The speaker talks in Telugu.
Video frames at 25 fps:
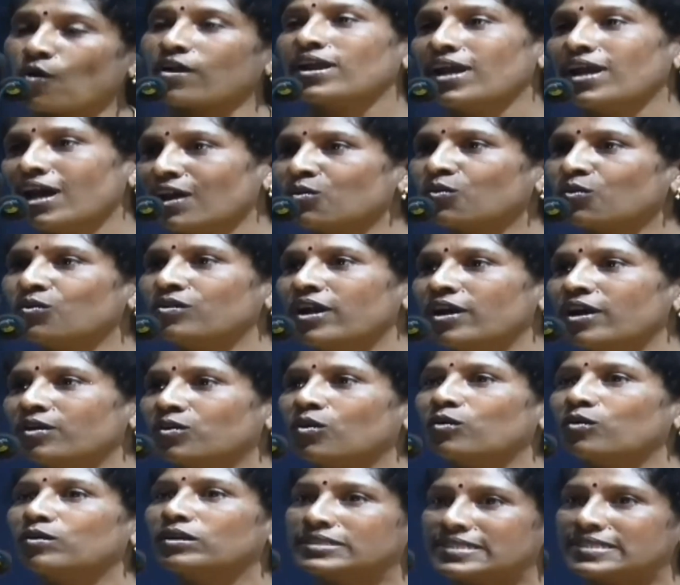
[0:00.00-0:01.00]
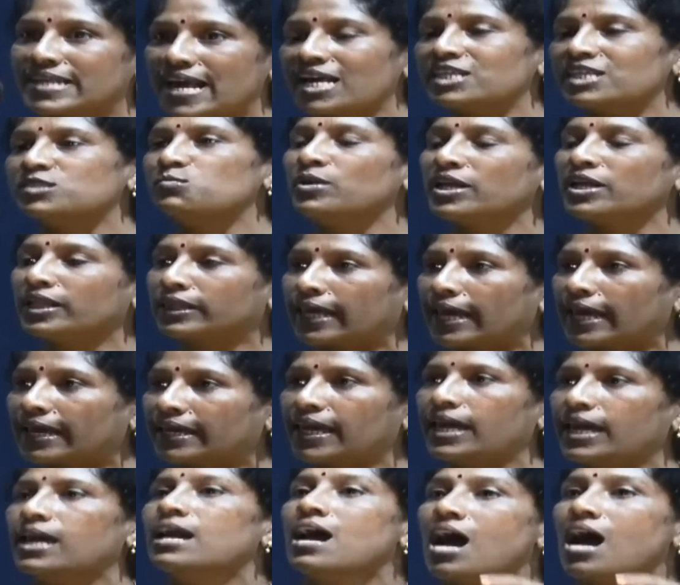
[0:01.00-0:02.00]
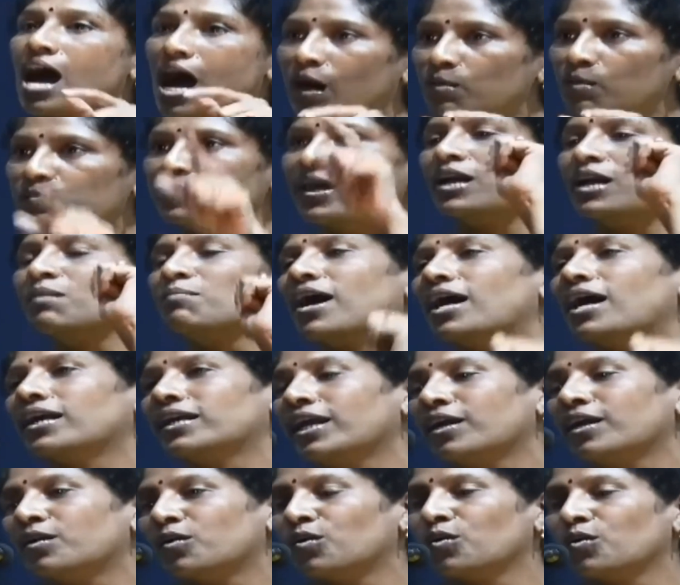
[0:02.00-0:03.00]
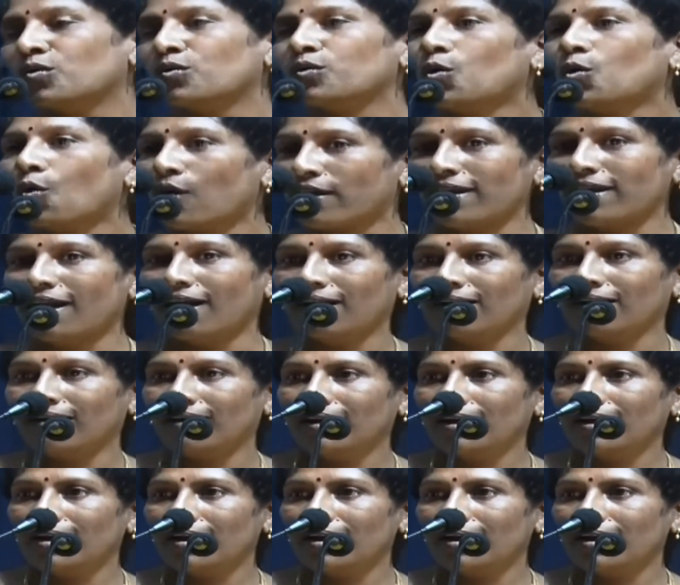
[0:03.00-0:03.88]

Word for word: గొర్రె అనుకునేటోడు స్టేజ్ మీదకి ఎక్కి అబ్దాలు మాట్లాడేటోడు గొర్రె